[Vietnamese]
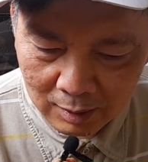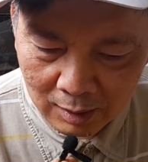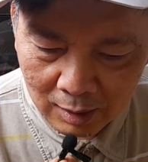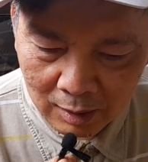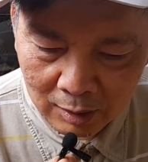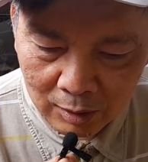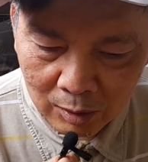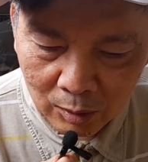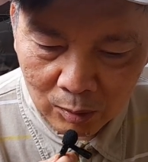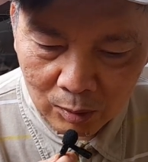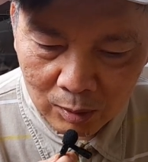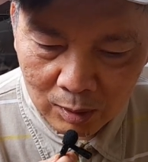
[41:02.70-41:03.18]

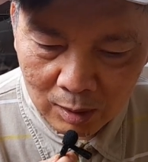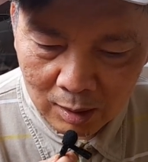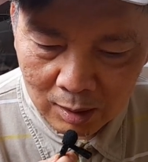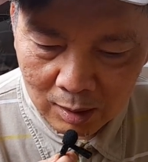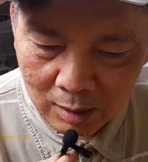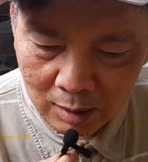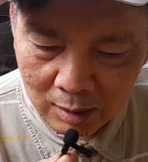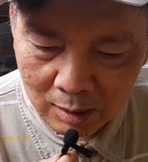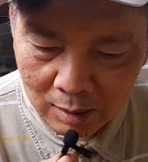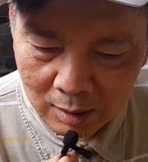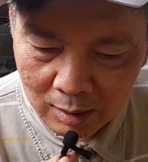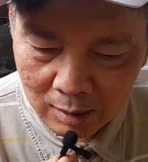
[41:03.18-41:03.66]
thì chú
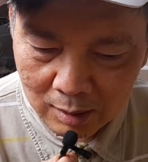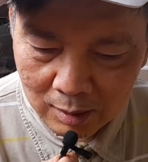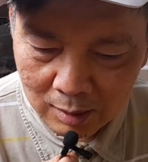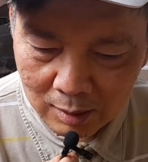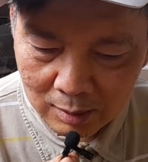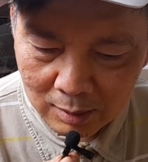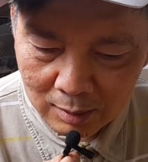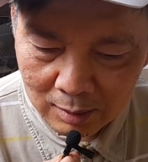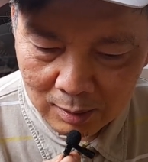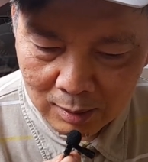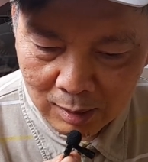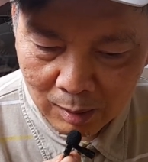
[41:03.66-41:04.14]

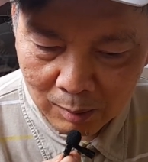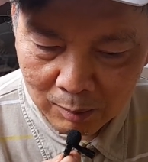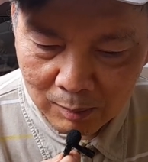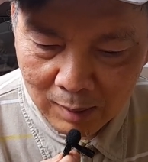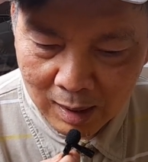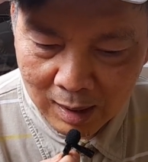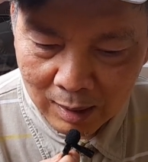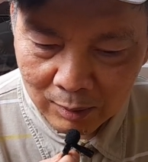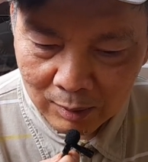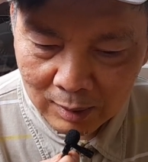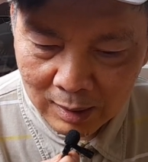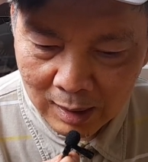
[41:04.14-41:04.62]
ờ, thông
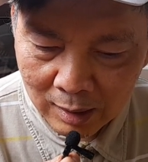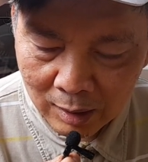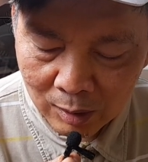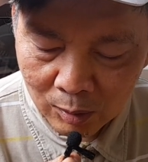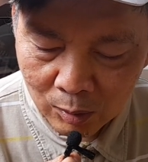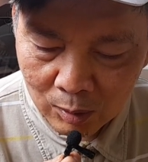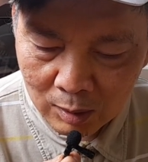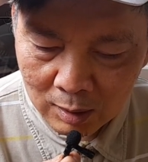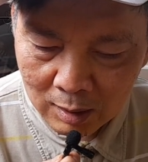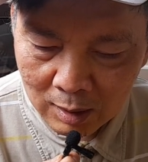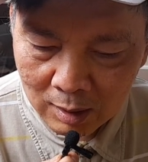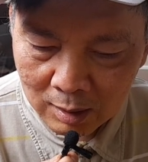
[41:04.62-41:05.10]
báo ở đây
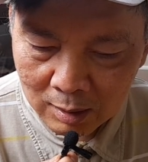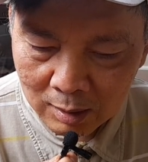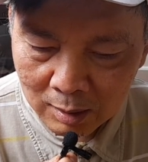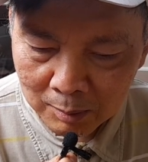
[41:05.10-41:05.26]
luôn đó